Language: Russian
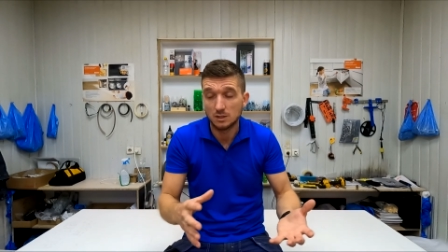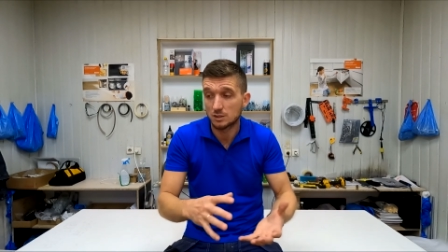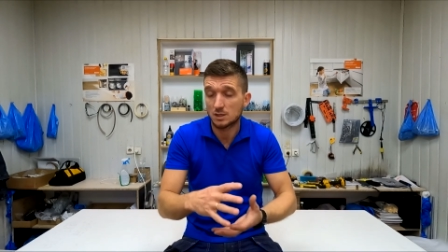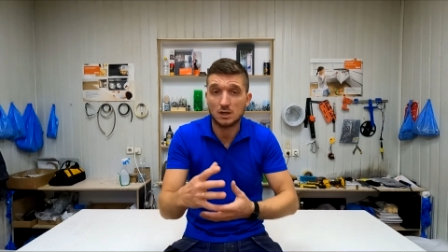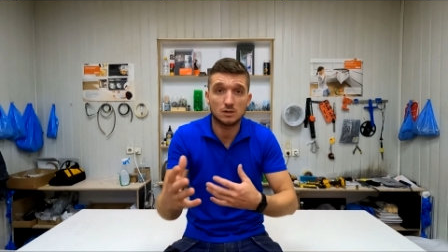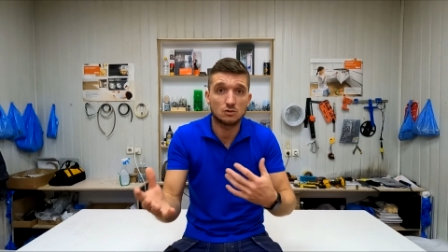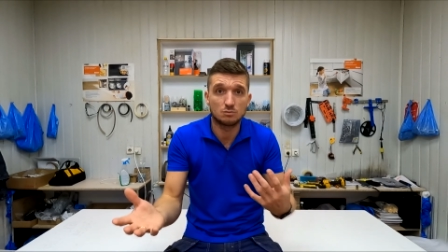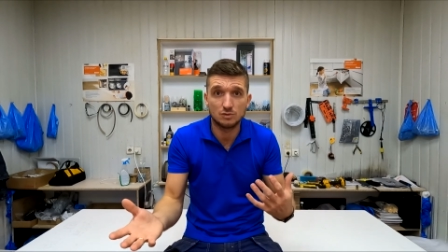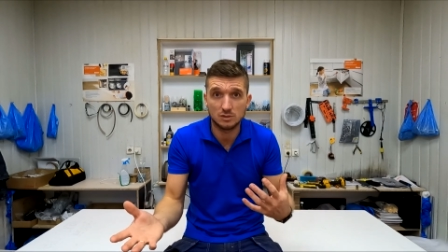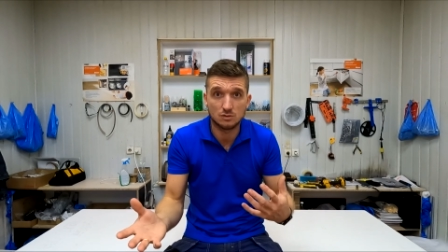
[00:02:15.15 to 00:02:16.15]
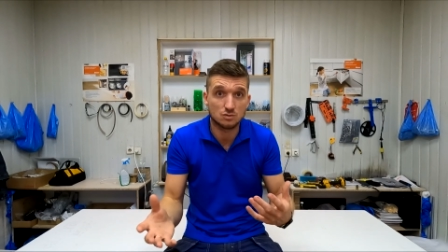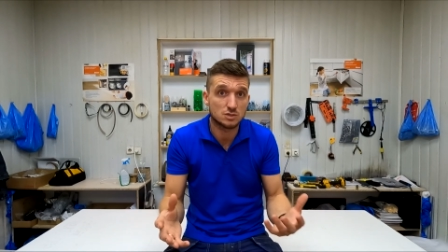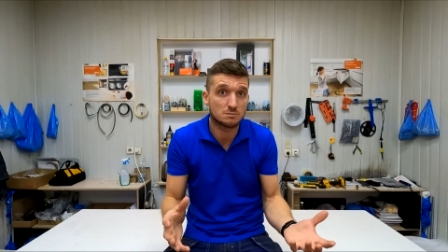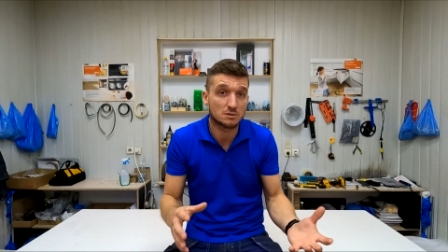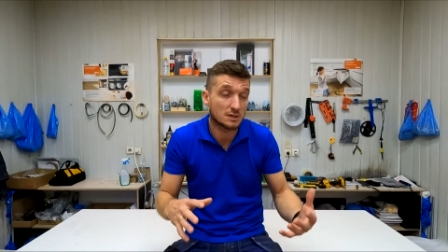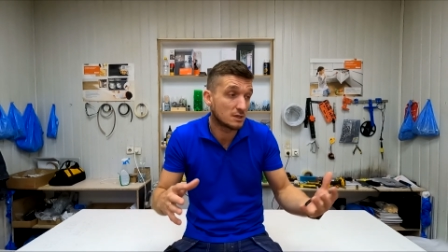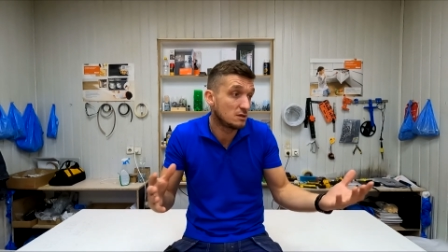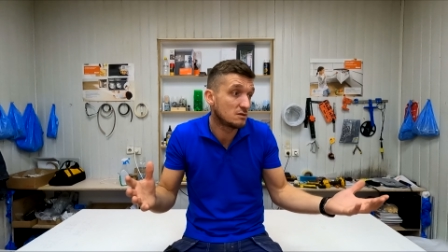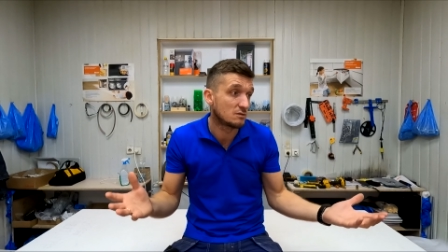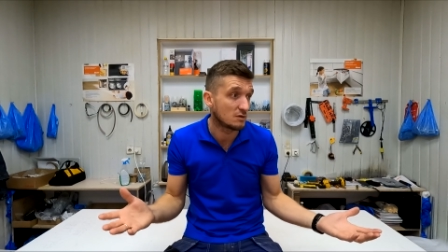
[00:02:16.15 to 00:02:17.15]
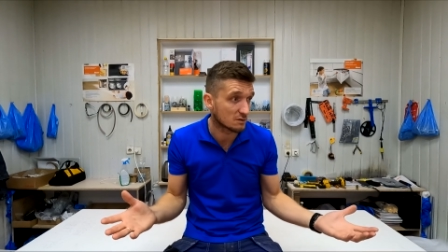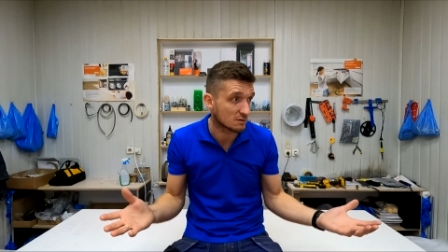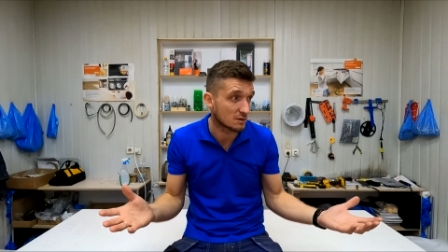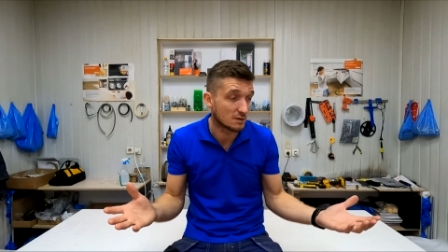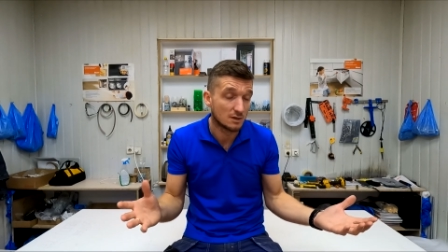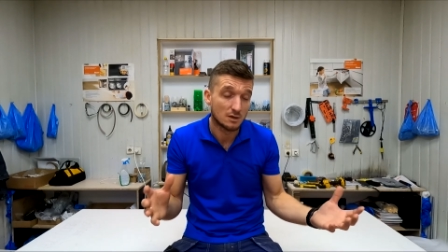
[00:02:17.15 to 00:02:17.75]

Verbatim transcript: И как оно будет, тоже пока неизвестно.